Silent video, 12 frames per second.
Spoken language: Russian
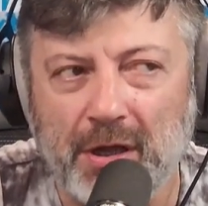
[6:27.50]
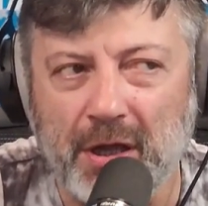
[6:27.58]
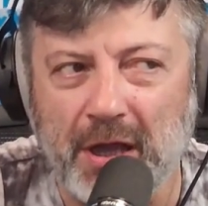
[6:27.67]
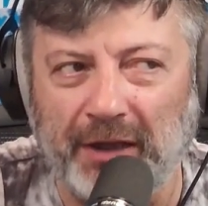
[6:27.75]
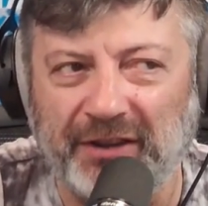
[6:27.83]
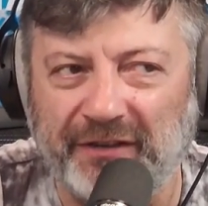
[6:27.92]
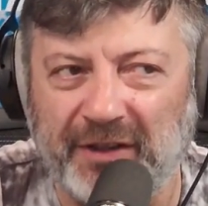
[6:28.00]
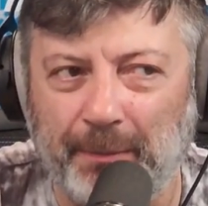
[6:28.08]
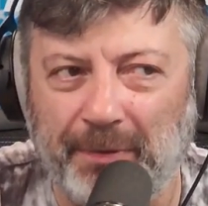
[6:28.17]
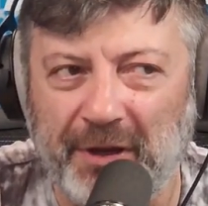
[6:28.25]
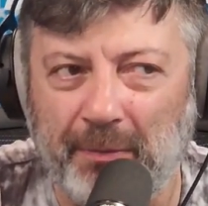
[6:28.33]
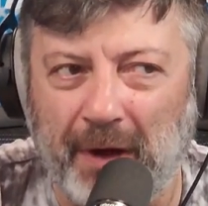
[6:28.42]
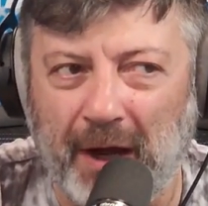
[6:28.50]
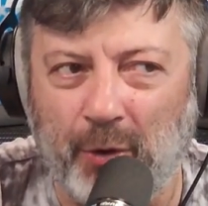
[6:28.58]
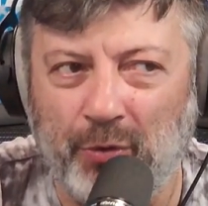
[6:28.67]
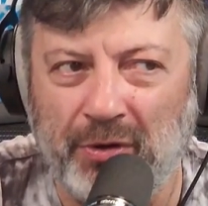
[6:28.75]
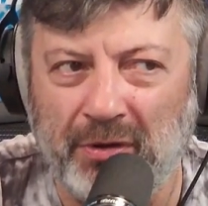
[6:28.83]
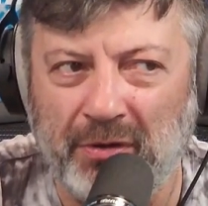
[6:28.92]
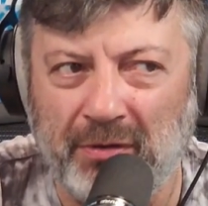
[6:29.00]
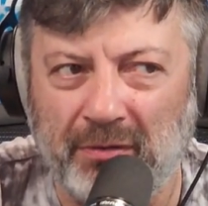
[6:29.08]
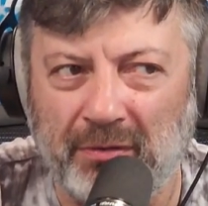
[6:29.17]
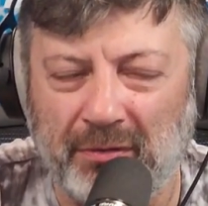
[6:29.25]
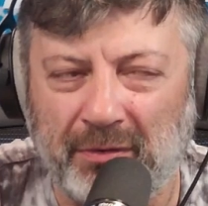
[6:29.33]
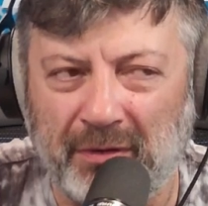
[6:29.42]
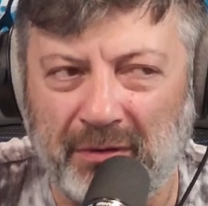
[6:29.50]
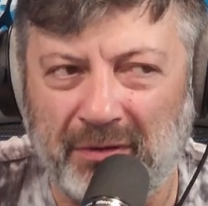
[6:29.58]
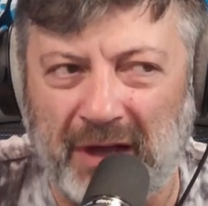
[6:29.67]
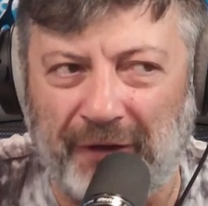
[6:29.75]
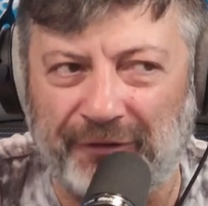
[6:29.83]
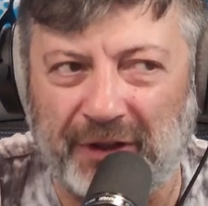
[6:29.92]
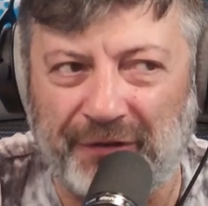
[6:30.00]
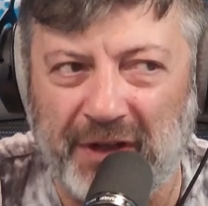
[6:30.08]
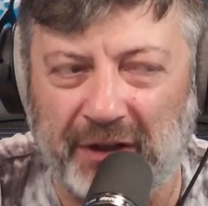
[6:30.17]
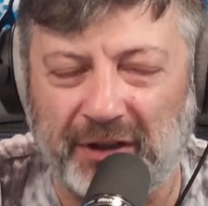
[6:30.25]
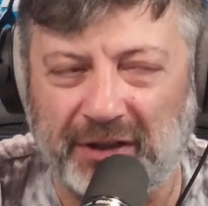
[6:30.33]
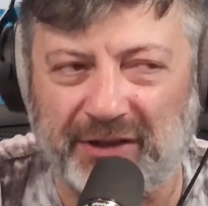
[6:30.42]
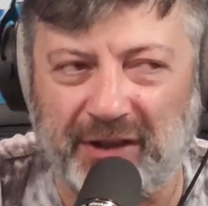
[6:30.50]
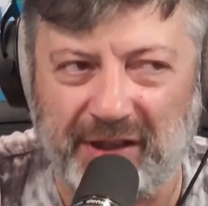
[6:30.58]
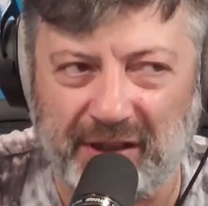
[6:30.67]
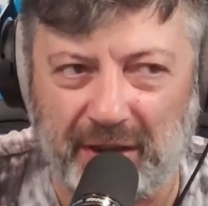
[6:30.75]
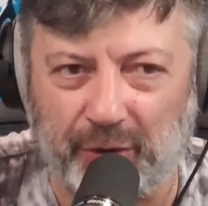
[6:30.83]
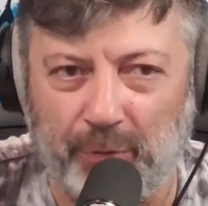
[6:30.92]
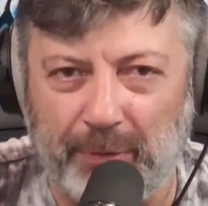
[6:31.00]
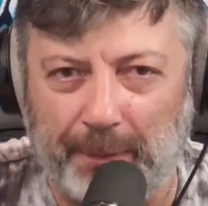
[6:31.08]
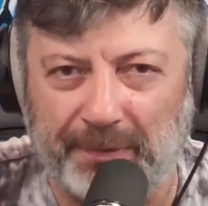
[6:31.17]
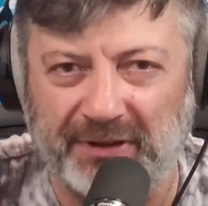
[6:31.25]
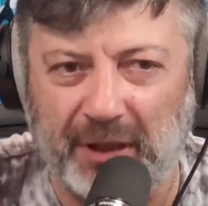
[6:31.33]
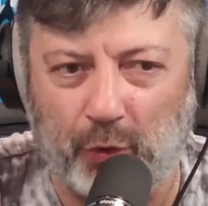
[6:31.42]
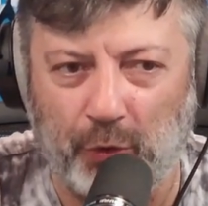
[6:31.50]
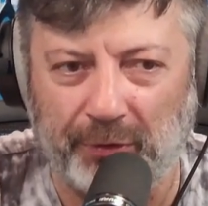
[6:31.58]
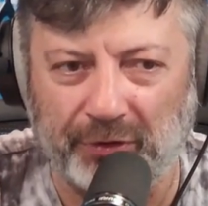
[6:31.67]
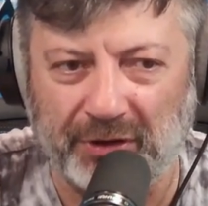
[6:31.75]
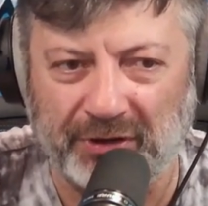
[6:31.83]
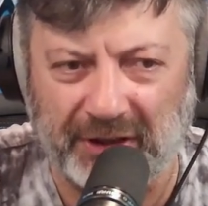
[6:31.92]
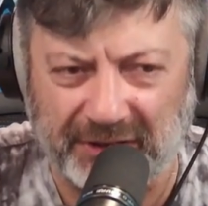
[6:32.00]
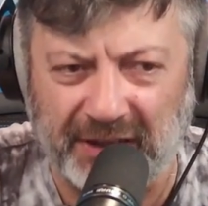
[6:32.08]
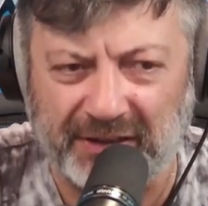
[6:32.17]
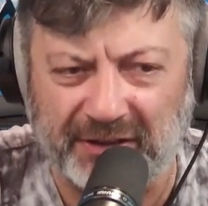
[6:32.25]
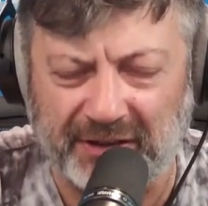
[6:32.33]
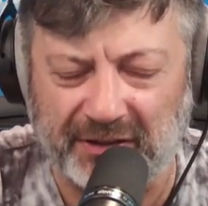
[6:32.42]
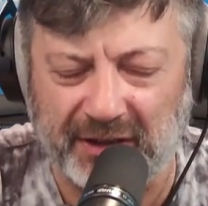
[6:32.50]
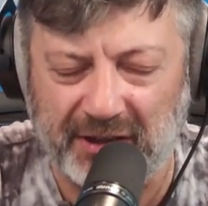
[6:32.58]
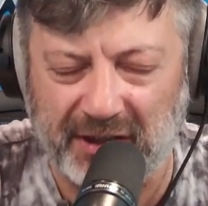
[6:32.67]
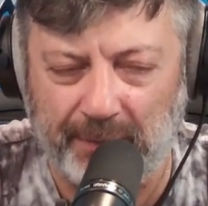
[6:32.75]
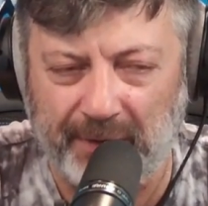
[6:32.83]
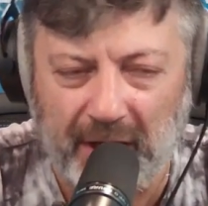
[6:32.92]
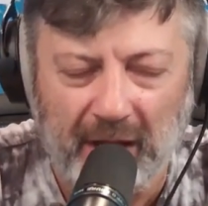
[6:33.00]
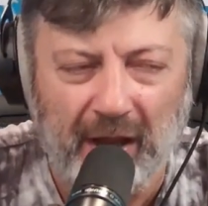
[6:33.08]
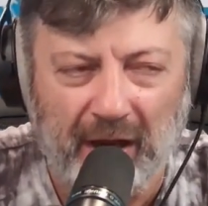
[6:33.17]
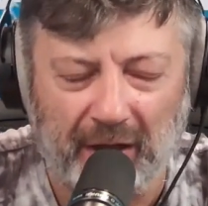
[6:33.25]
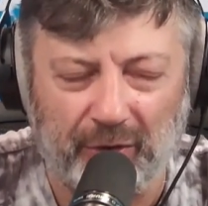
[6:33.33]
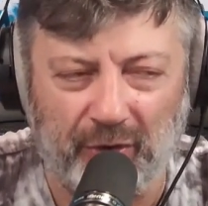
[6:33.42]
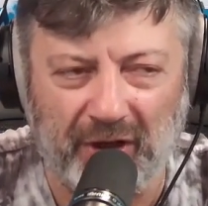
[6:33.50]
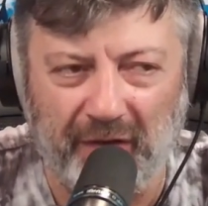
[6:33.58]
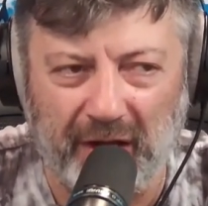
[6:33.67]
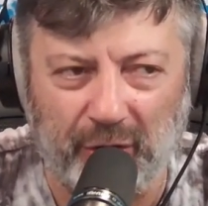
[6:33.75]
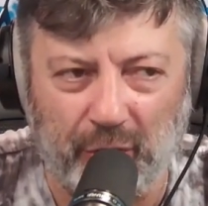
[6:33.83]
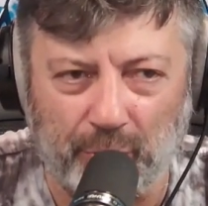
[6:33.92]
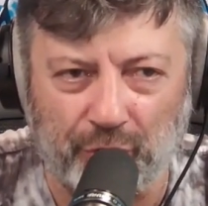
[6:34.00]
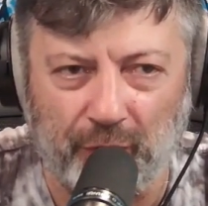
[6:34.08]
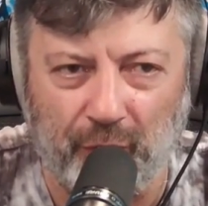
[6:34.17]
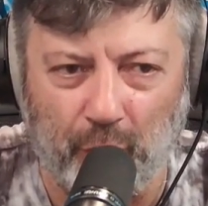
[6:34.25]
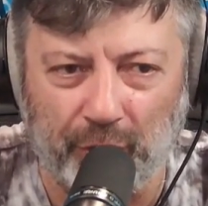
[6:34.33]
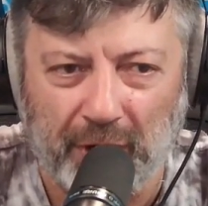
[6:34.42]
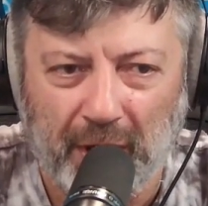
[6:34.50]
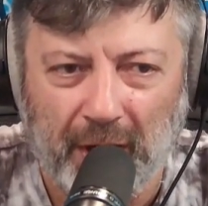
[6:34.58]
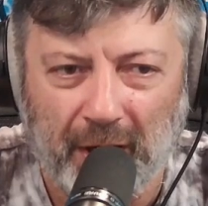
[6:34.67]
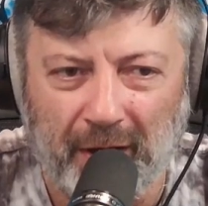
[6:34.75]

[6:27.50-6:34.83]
И я не совсем понимаю э, авторов некоторых статей, с которыми я познакомился, со статьями, которые говорят о том, что вот,